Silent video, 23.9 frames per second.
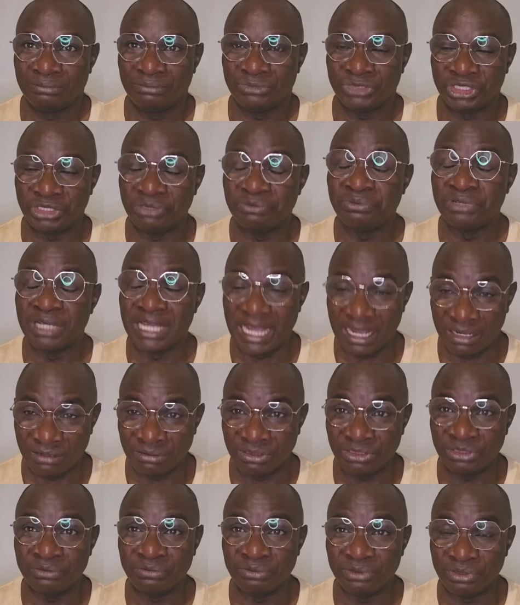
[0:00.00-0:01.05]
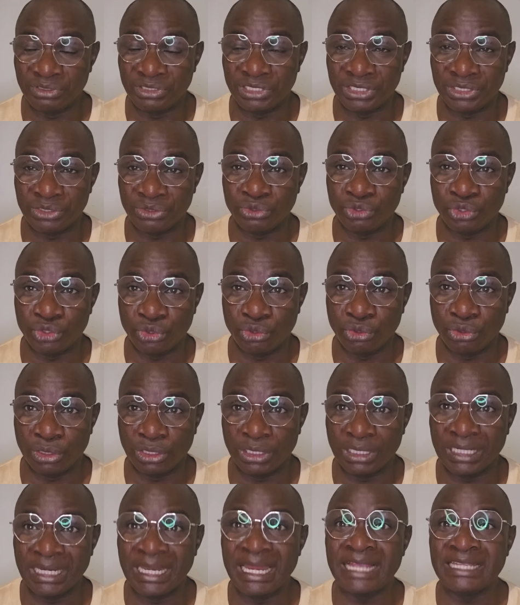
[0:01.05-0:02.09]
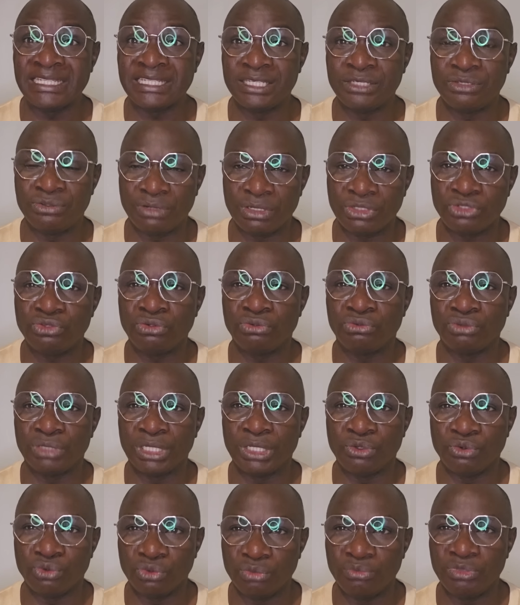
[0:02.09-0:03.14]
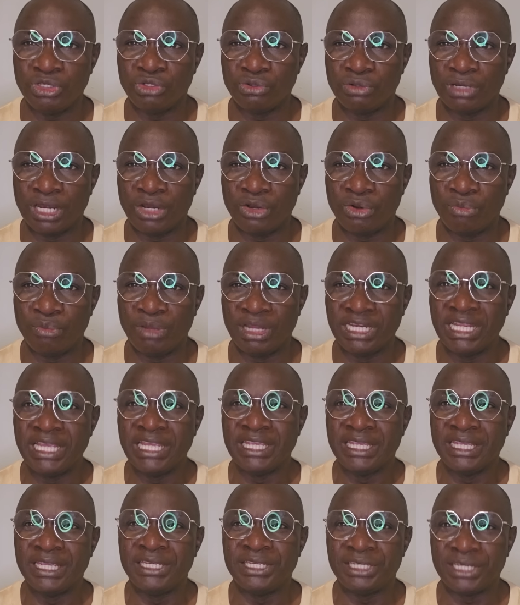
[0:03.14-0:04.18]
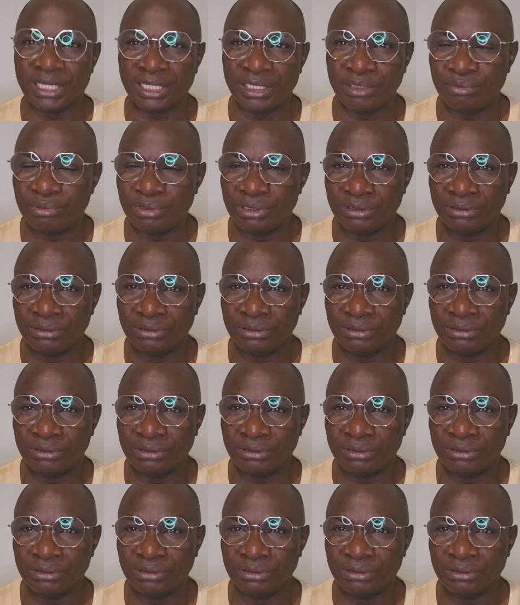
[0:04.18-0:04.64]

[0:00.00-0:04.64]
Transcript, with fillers: Je vous garantis, je vous le jure la situation économique de l'Allemagne est terrible.